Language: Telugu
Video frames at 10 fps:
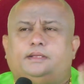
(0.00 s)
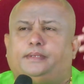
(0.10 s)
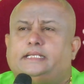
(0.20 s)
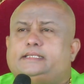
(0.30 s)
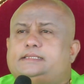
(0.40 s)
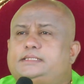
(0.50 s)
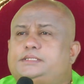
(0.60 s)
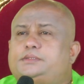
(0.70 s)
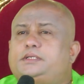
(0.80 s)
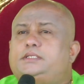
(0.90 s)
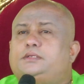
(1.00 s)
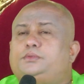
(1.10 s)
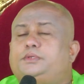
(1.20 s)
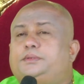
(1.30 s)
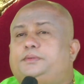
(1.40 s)
ప్రతి శిష్యుడికి
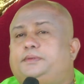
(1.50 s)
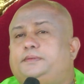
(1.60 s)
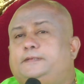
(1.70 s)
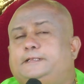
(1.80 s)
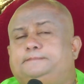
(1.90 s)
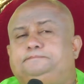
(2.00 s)
జరుగుతూనే ఉంటుంది